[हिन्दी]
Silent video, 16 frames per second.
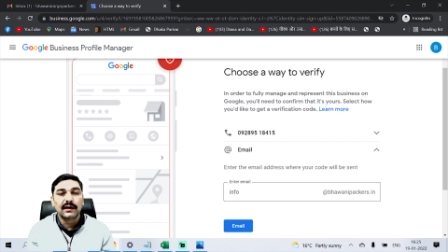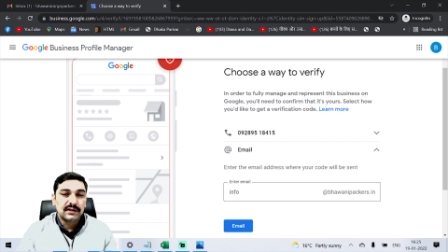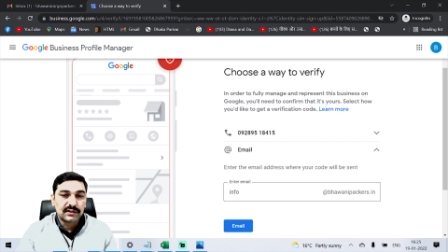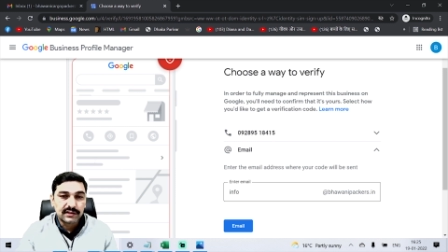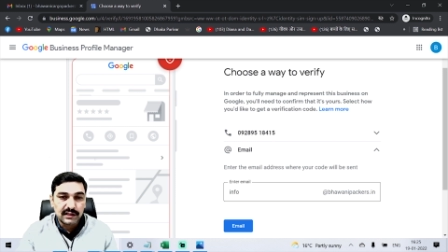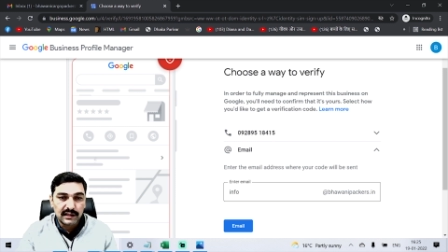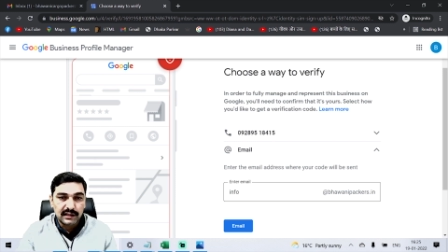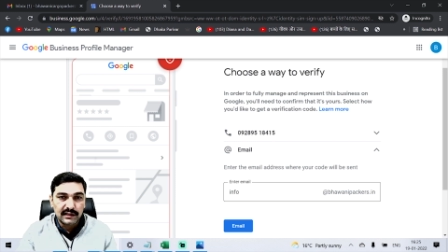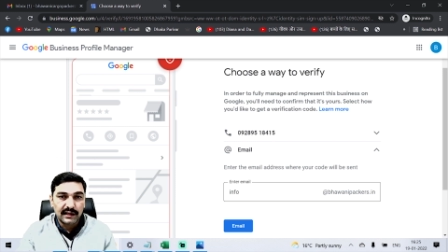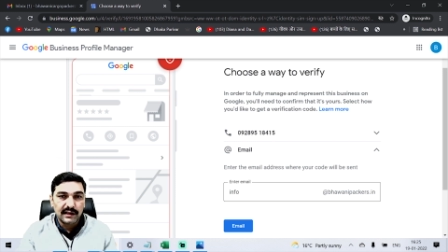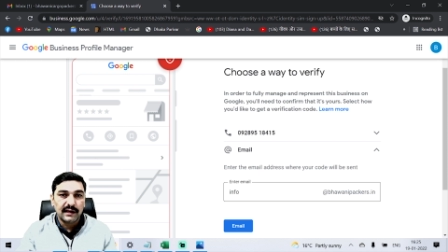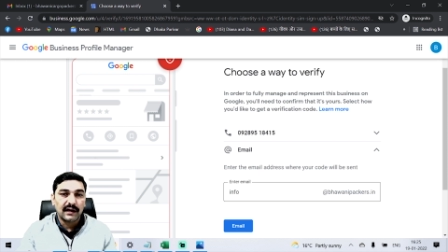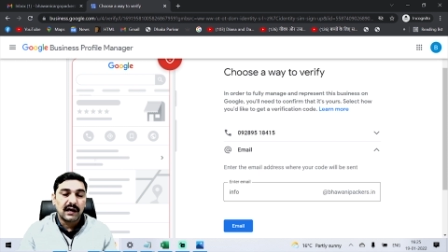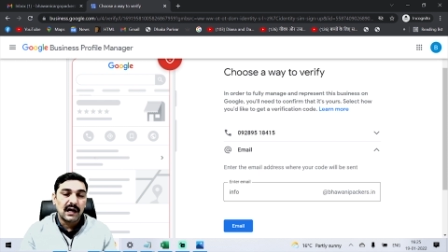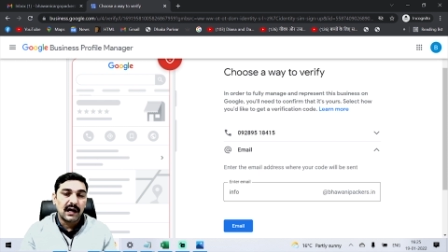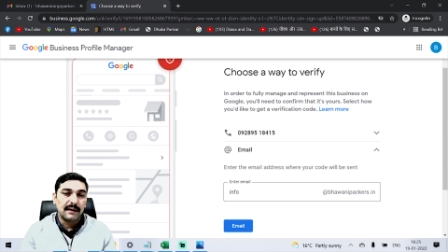इसके
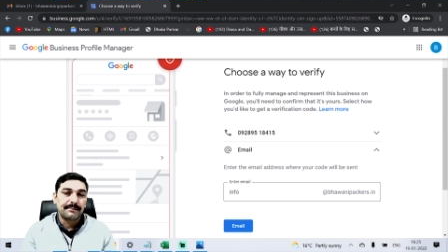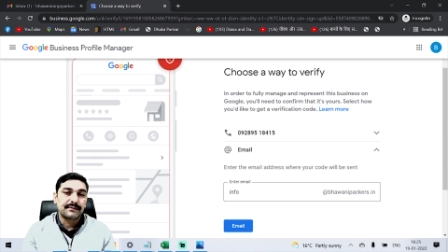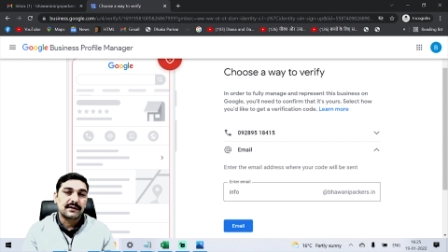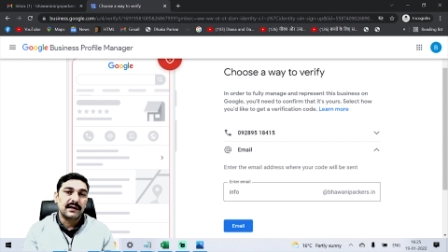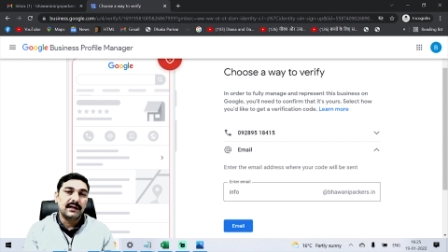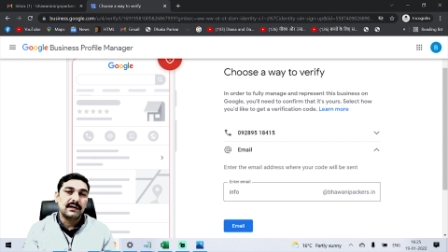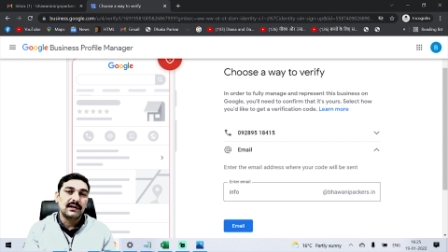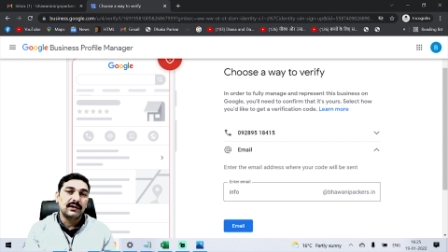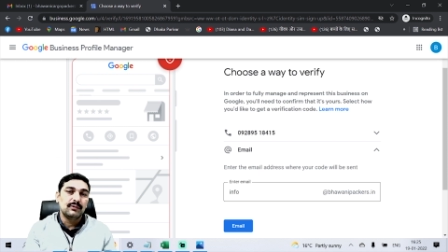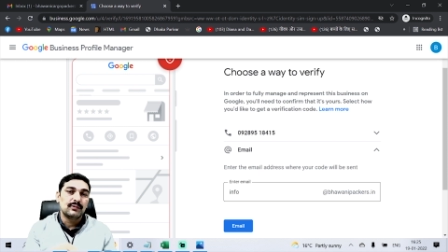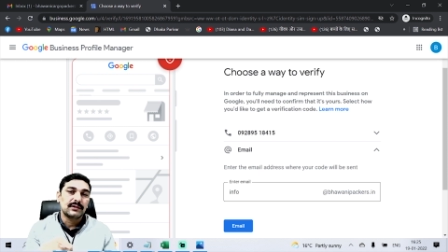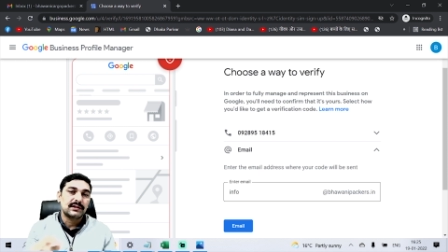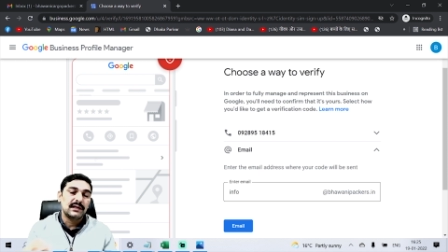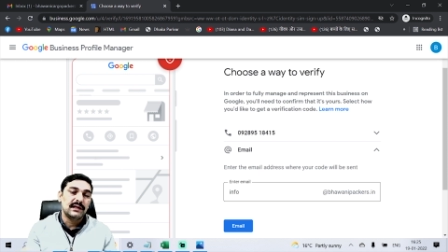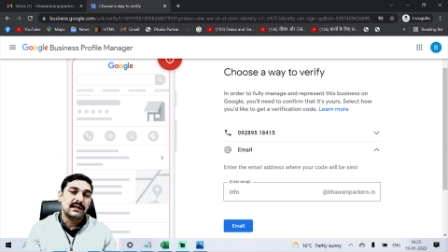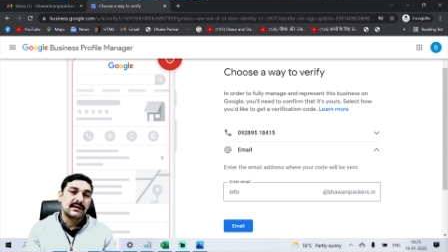लिए आप
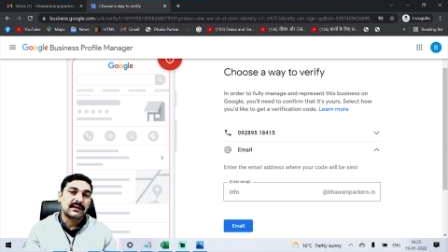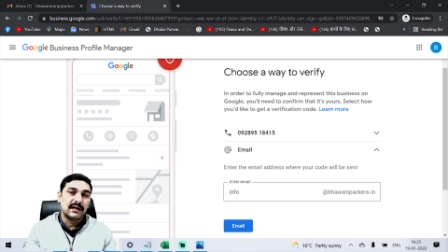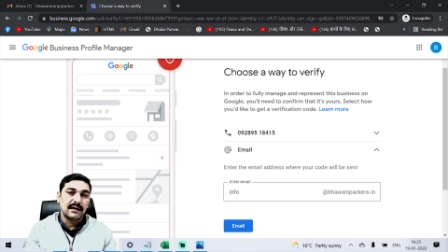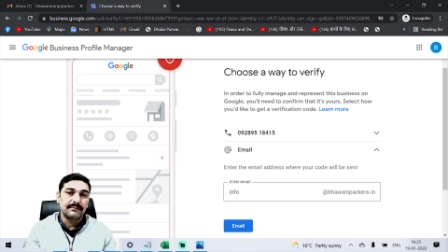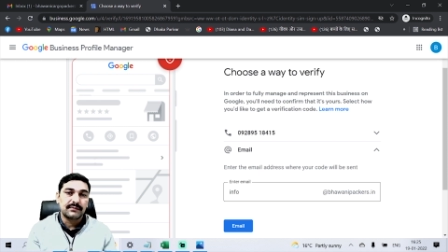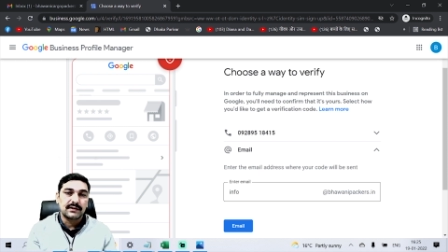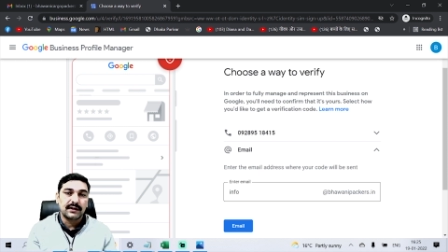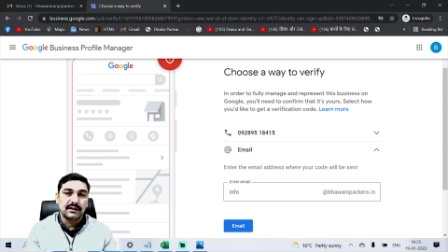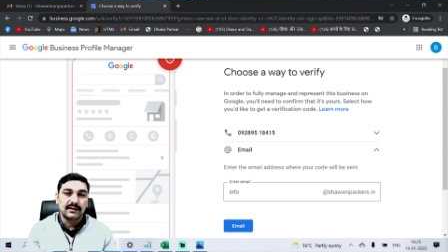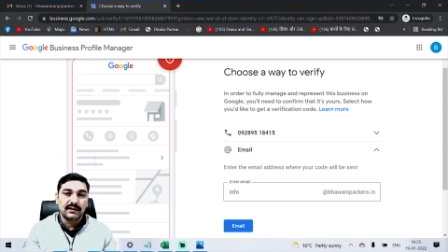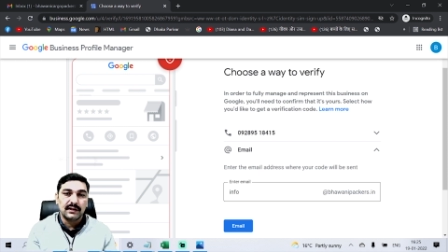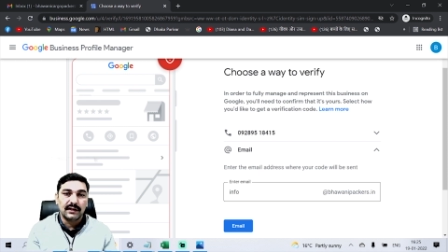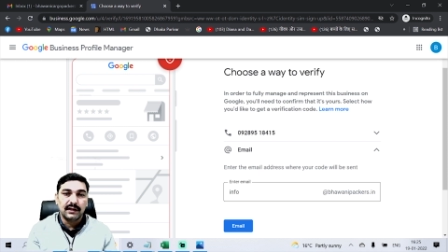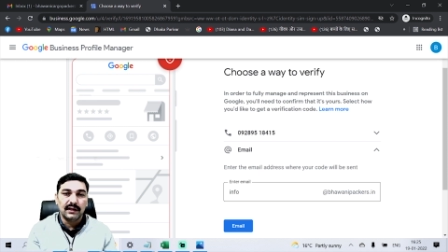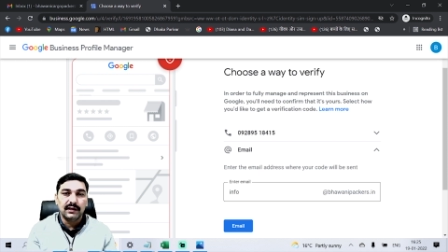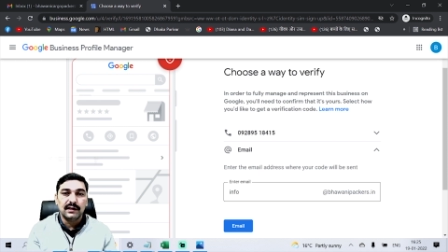कंटिन्यूसली काम
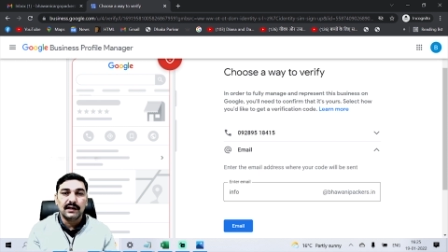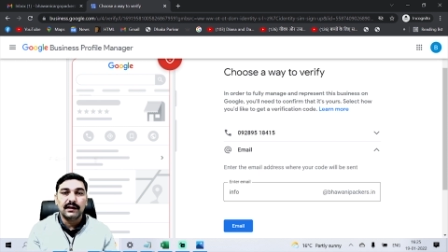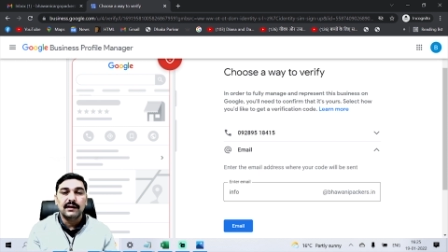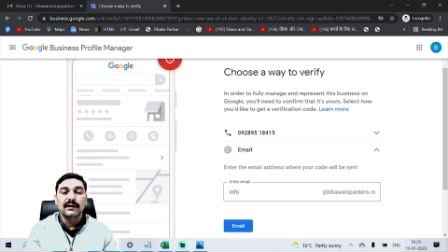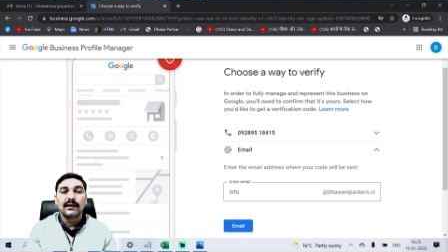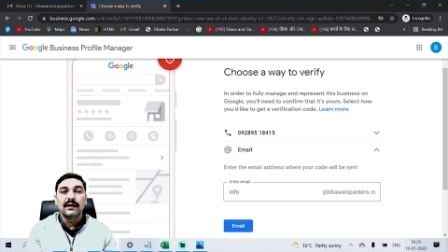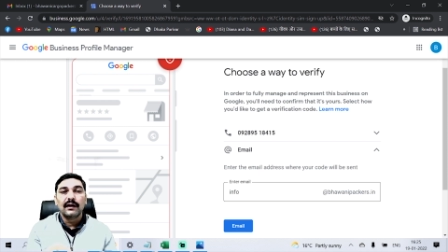करते रहिए